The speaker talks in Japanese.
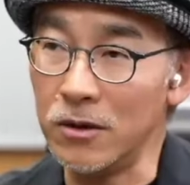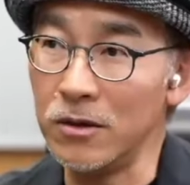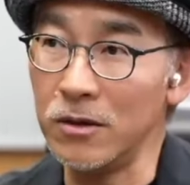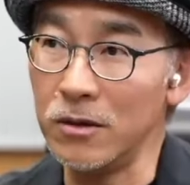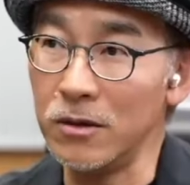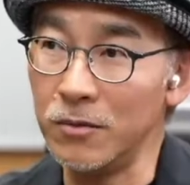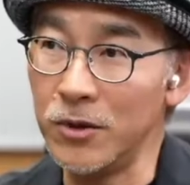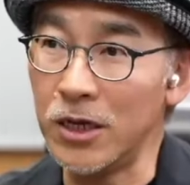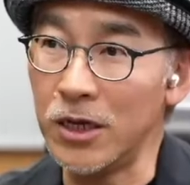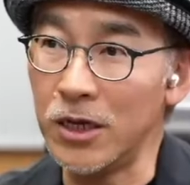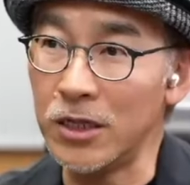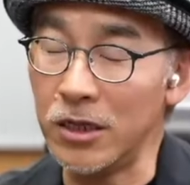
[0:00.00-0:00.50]

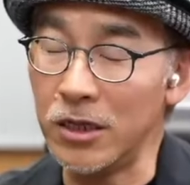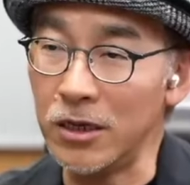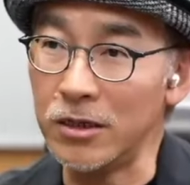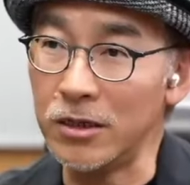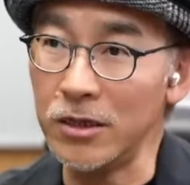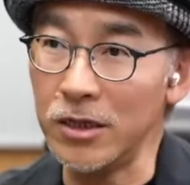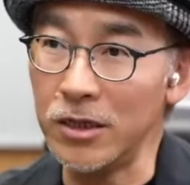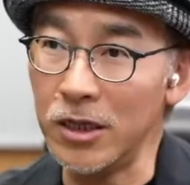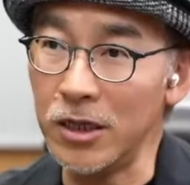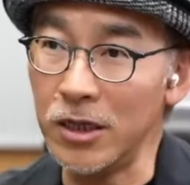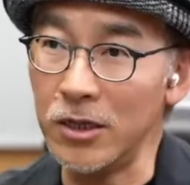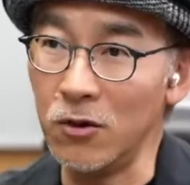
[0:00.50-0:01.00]
美肌入れて
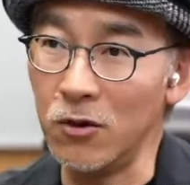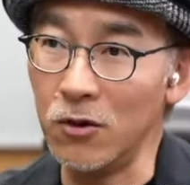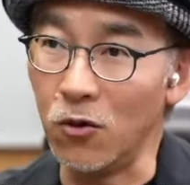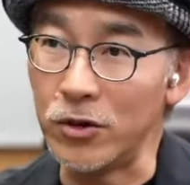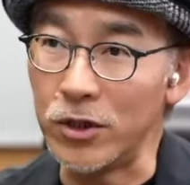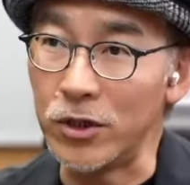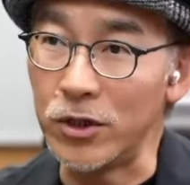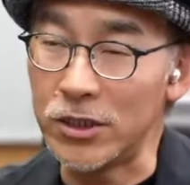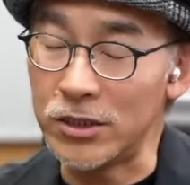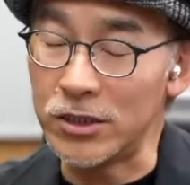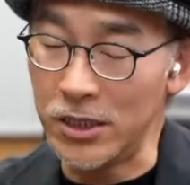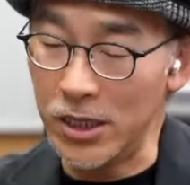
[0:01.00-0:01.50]
て、ロー
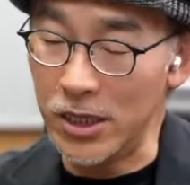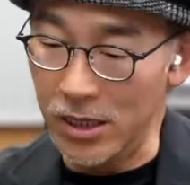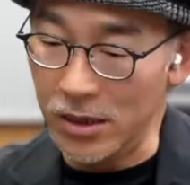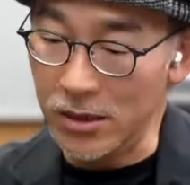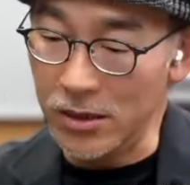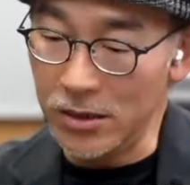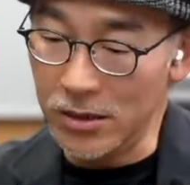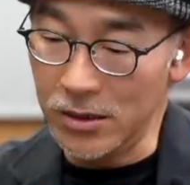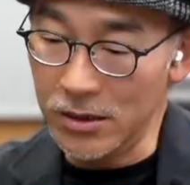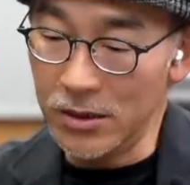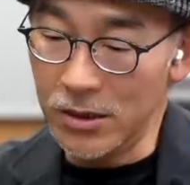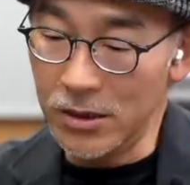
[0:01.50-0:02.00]
ですね。うん
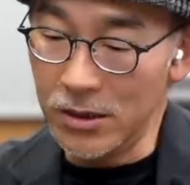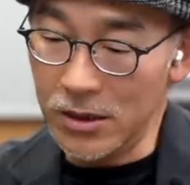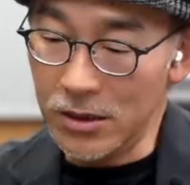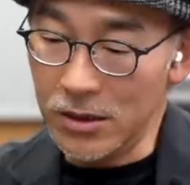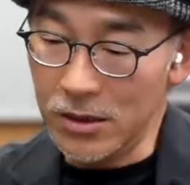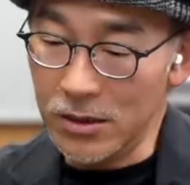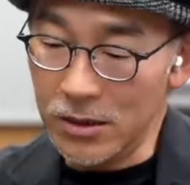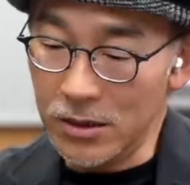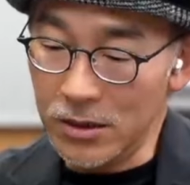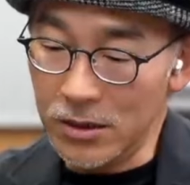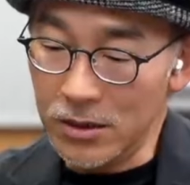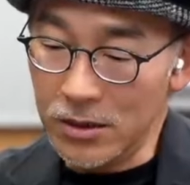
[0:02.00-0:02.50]

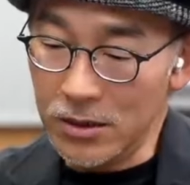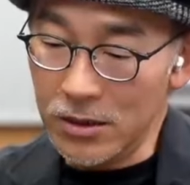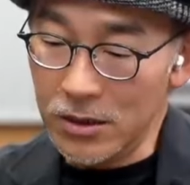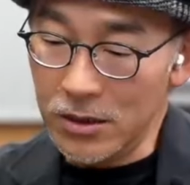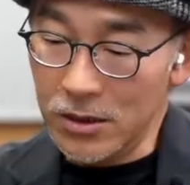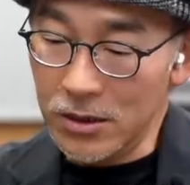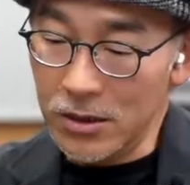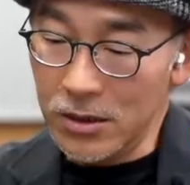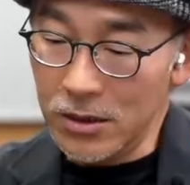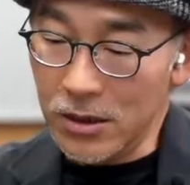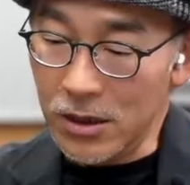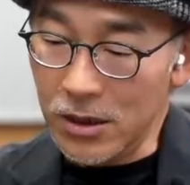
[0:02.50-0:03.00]

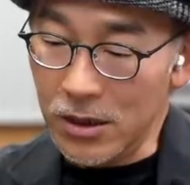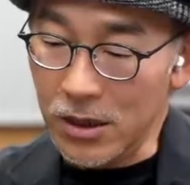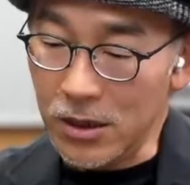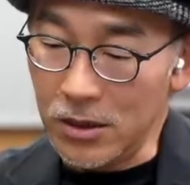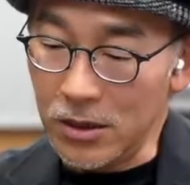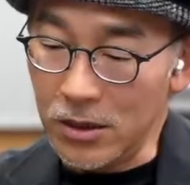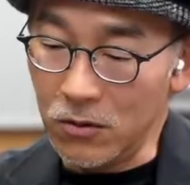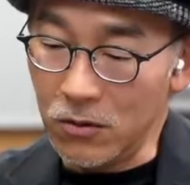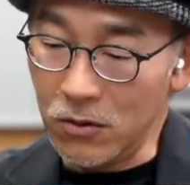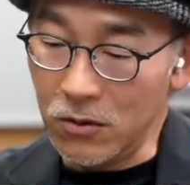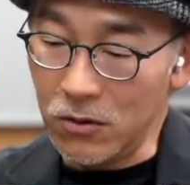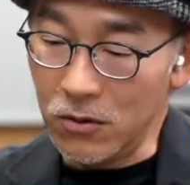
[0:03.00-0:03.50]
あ
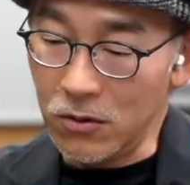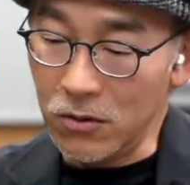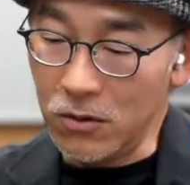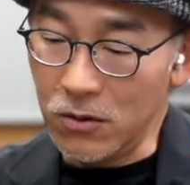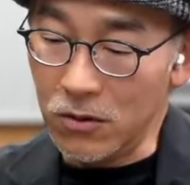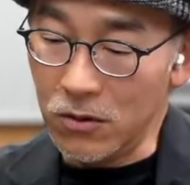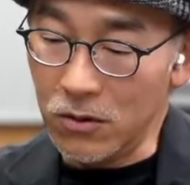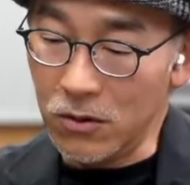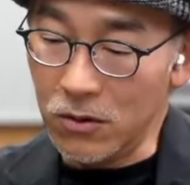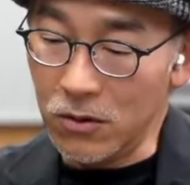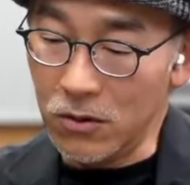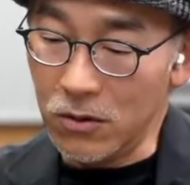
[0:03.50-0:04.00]

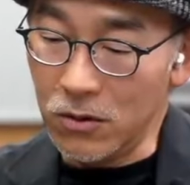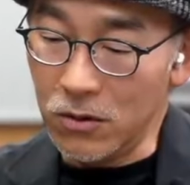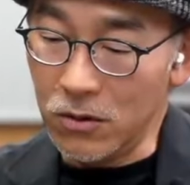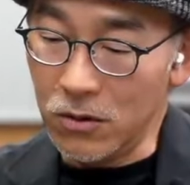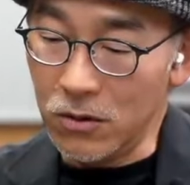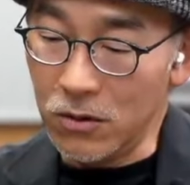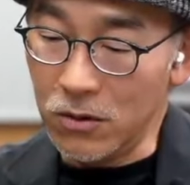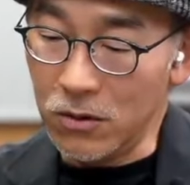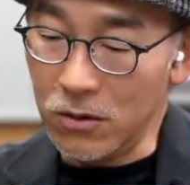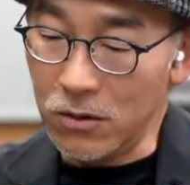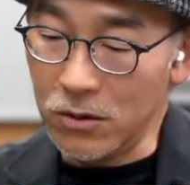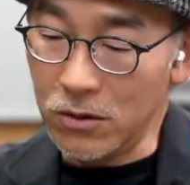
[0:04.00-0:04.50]

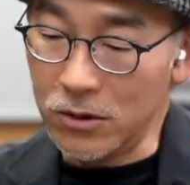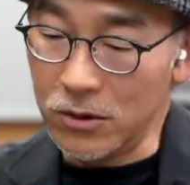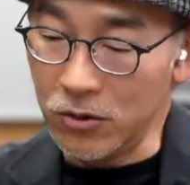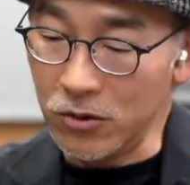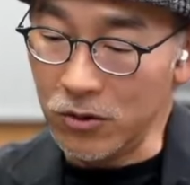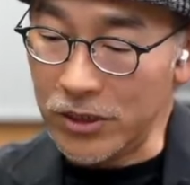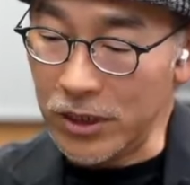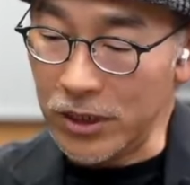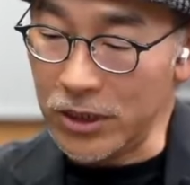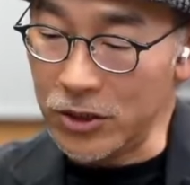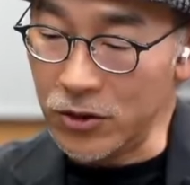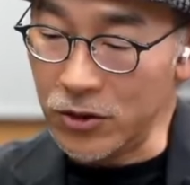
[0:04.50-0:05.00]
のー、そう
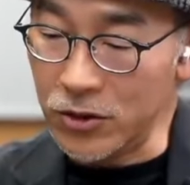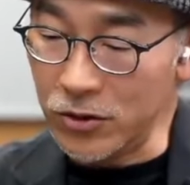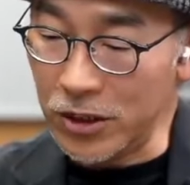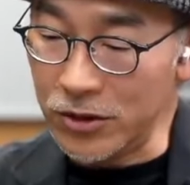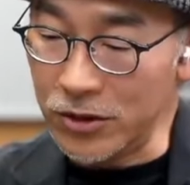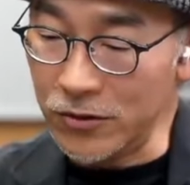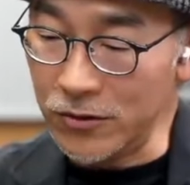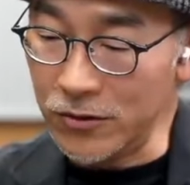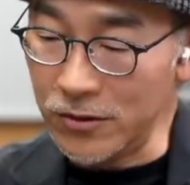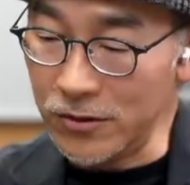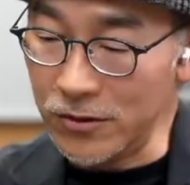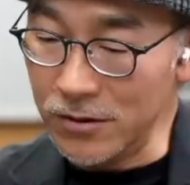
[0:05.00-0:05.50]
ですね、貴重な
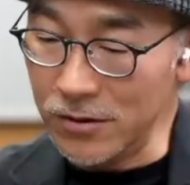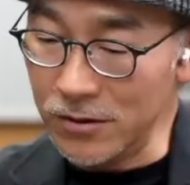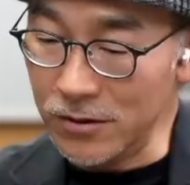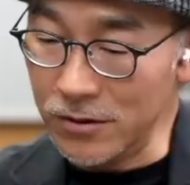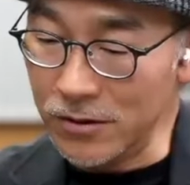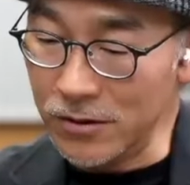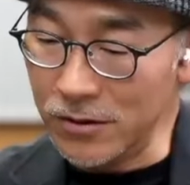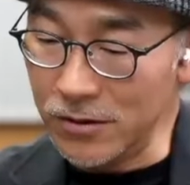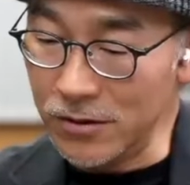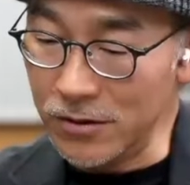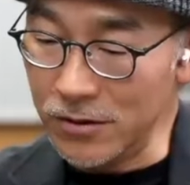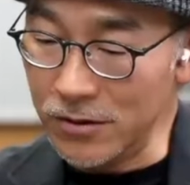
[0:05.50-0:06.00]
純
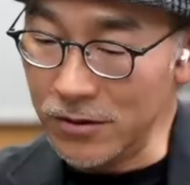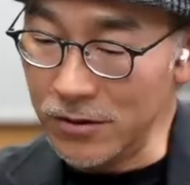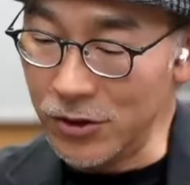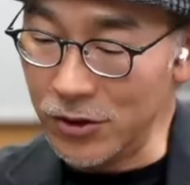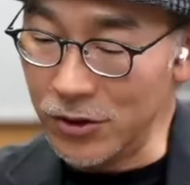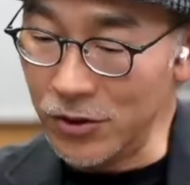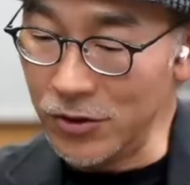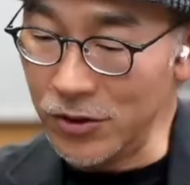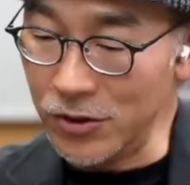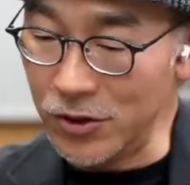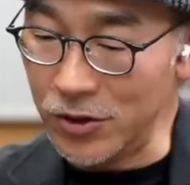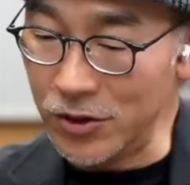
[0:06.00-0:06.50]

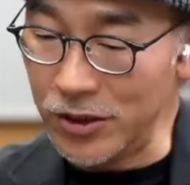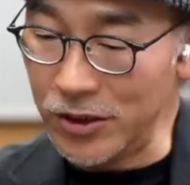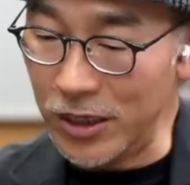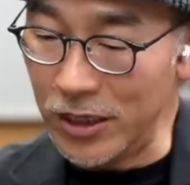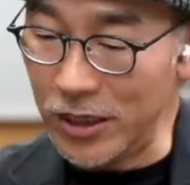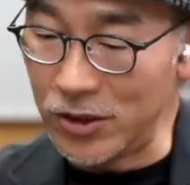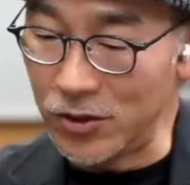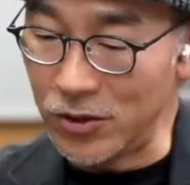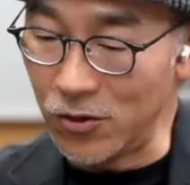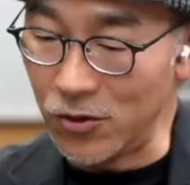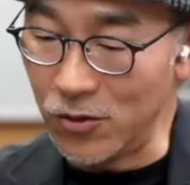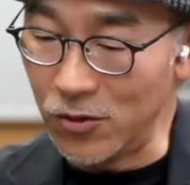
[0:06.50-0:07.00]
純粋映
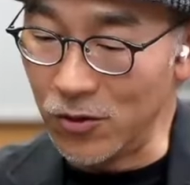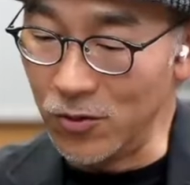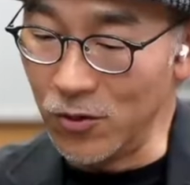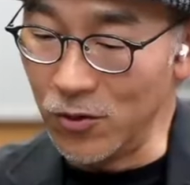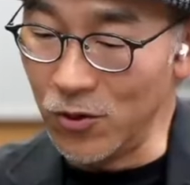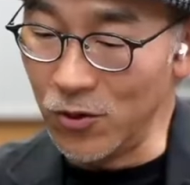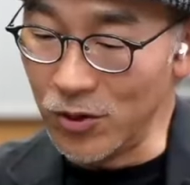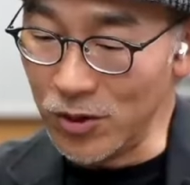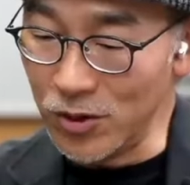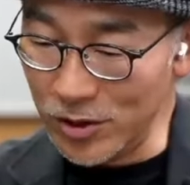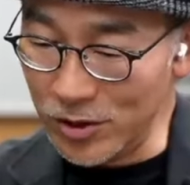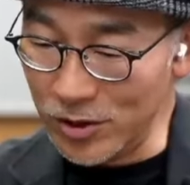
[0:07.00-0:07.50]
像
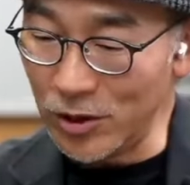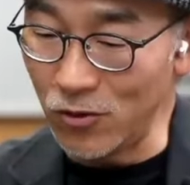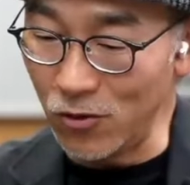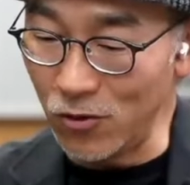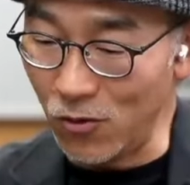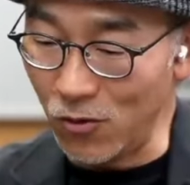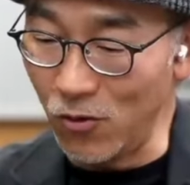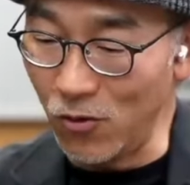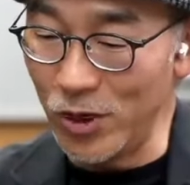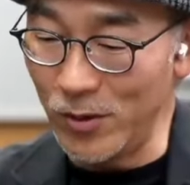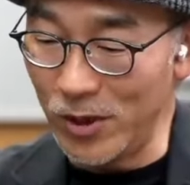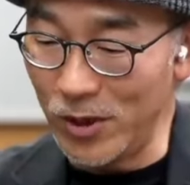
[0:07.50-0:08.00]
もだと
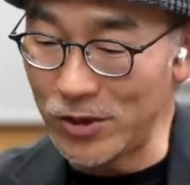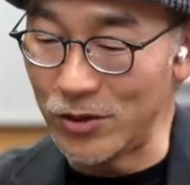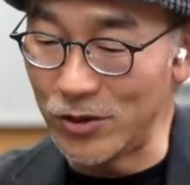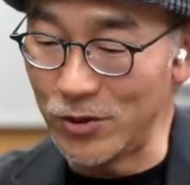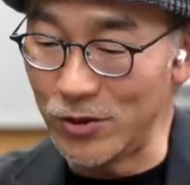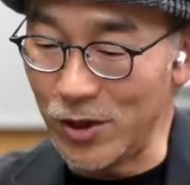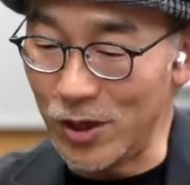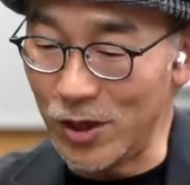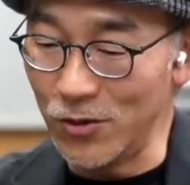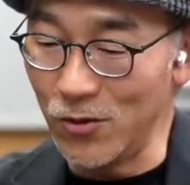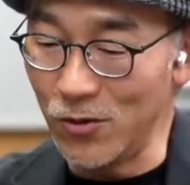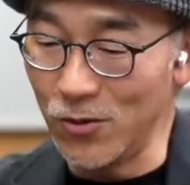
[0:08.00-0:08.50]
思います。うん、
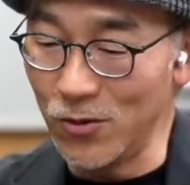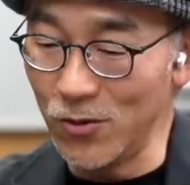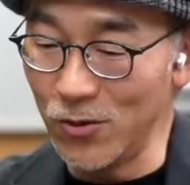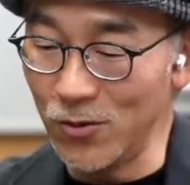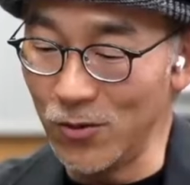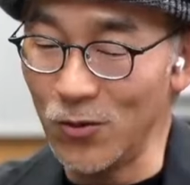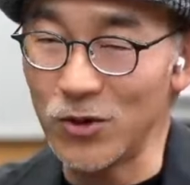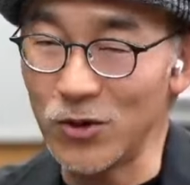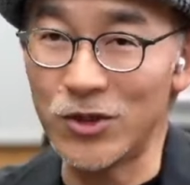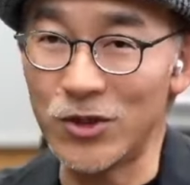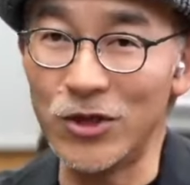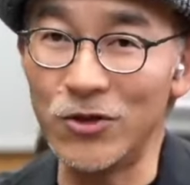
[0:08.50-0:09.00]
あの
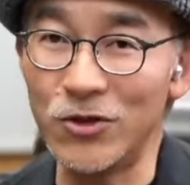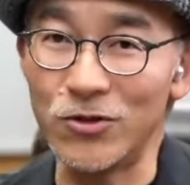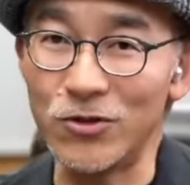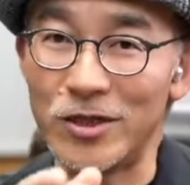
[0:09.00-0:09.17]
もう次の